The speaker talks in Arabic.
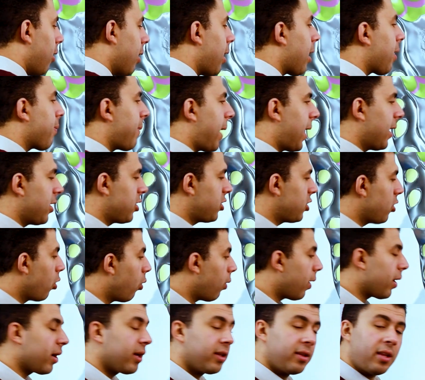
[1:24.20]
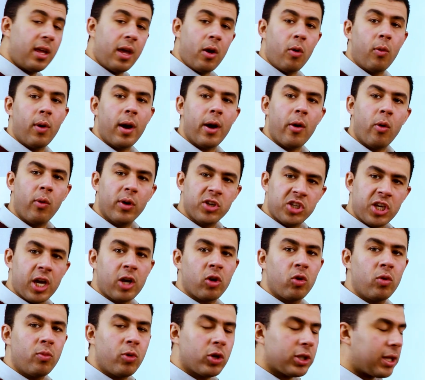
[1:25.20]
اقول لك معلش هو هو هو
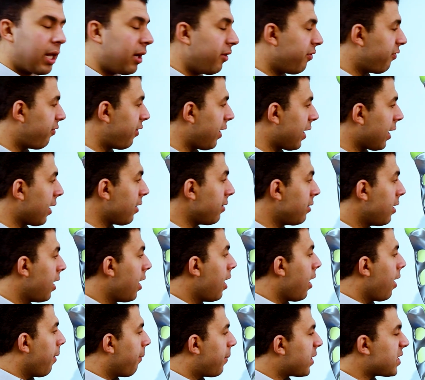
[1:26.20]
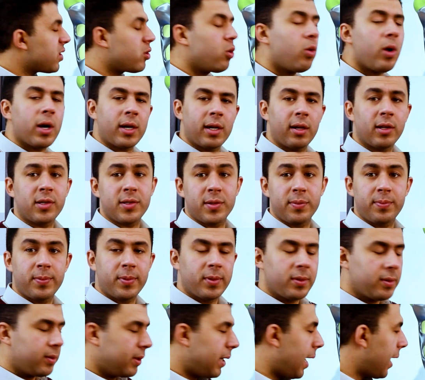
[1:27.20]
شكله مختلف فعلا بس هو كلاسب
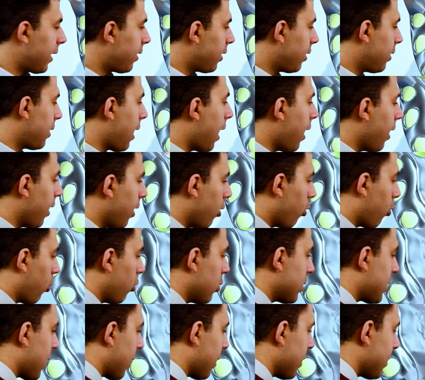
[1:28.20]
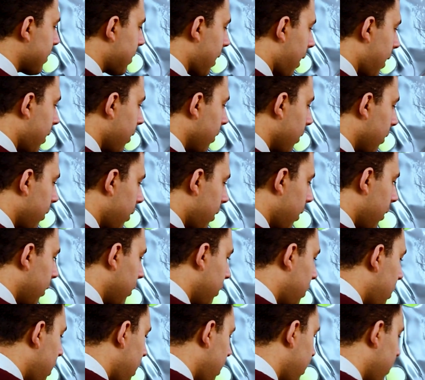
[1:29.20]
يعني ده كلوزر ريست اهي
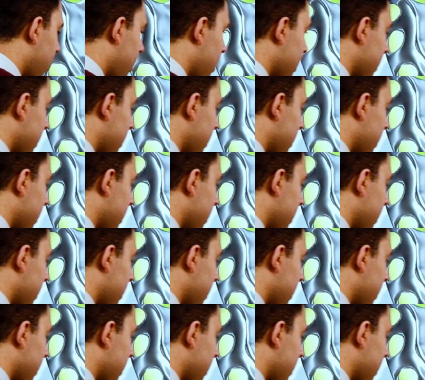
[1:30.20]
دي